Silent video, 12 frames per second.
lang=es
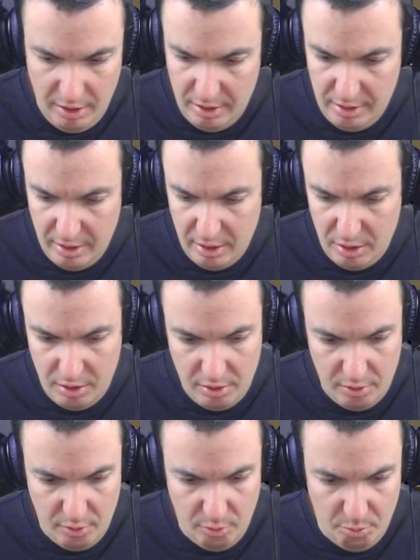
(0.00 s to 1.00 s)

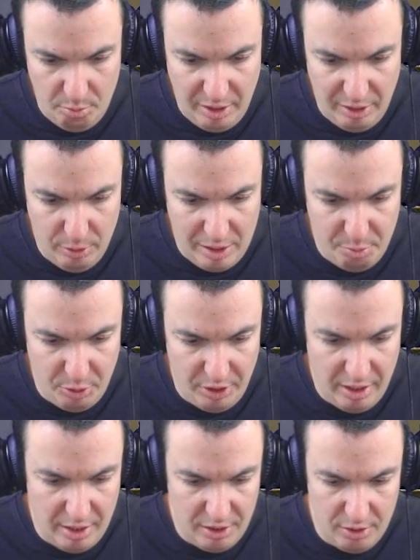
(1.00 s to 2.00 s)
Estas verduras
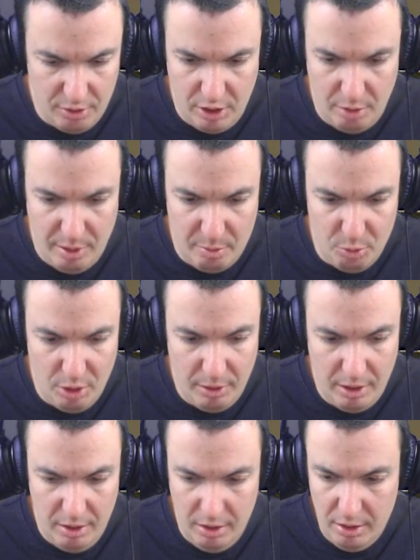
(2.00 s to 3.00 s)
podridas nos sirven muy
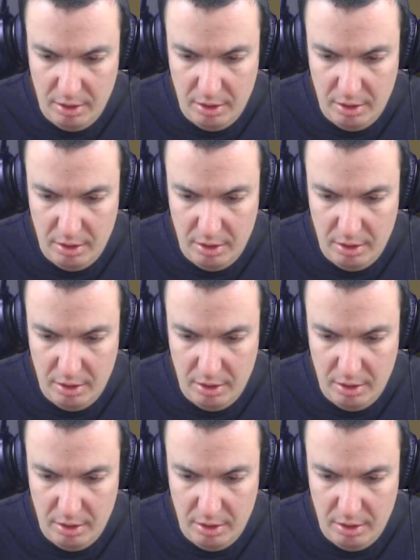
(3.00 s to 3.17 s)
bien